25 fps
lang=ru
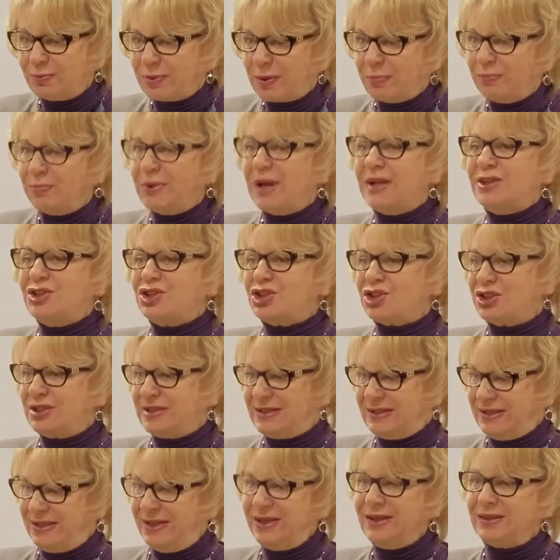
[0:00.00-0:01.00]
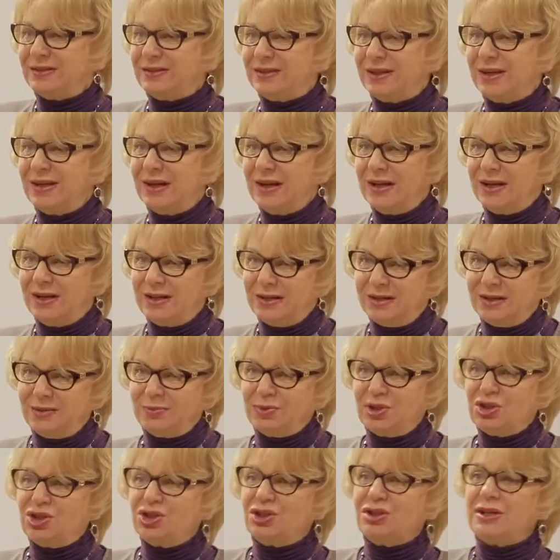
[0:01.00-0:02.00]
по 5-6 лет.
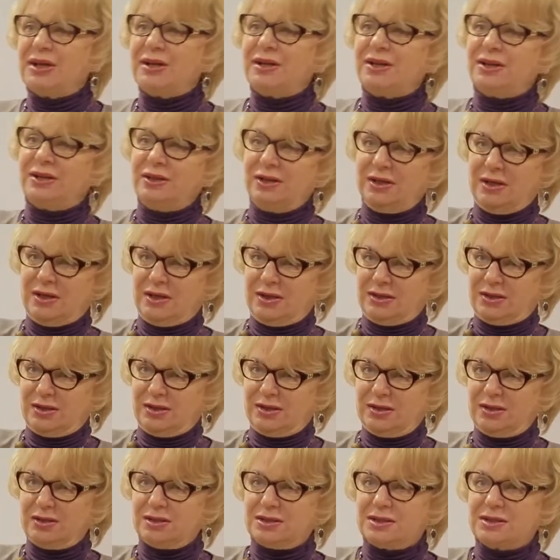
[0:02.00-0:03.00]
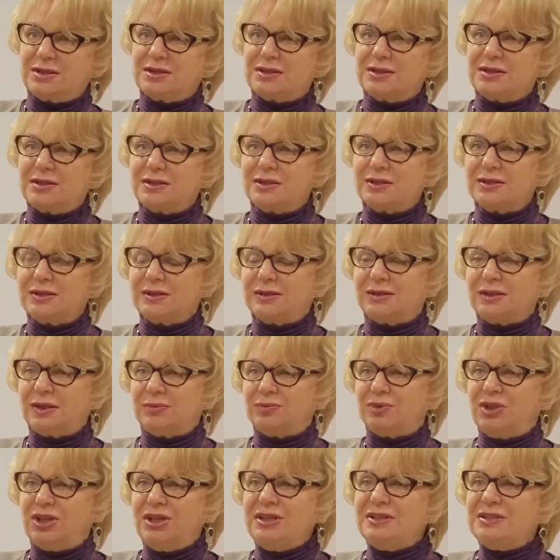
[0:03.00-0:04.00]
Там начинали э, с
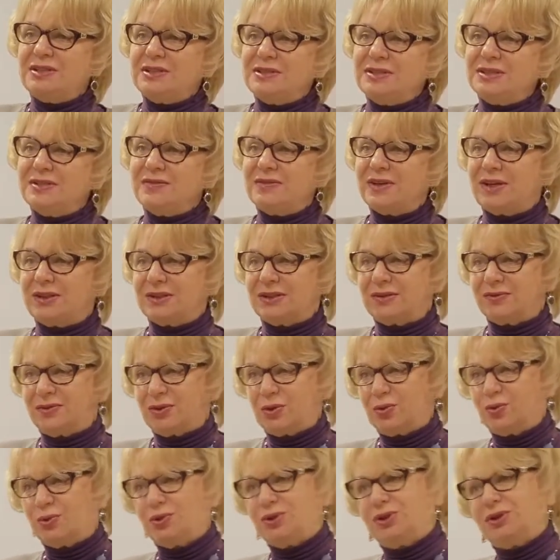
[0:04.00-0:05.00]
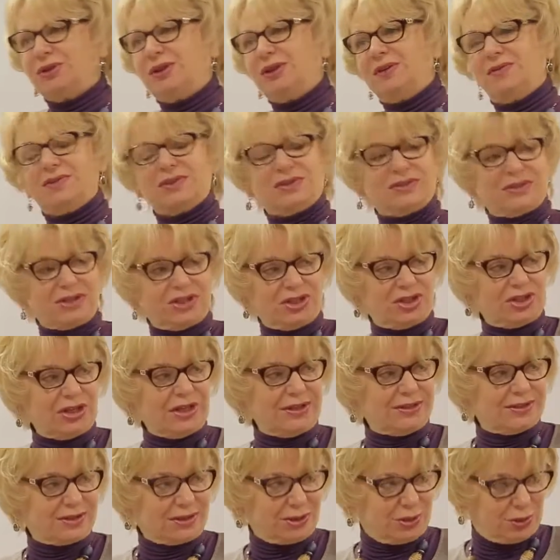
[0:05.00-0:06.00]
там, 39 -го года, да,
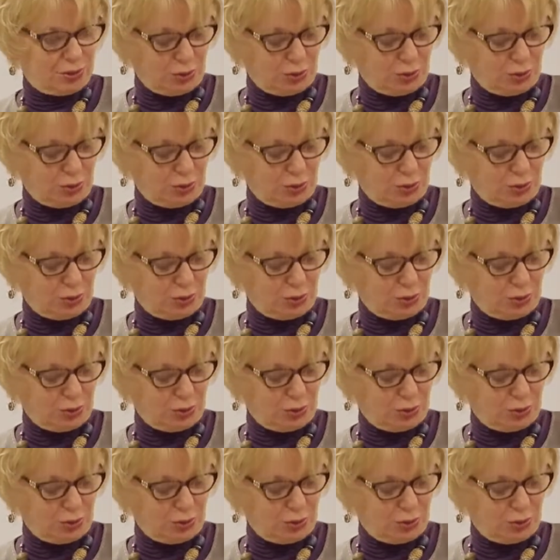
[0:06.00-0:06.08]
возвращались к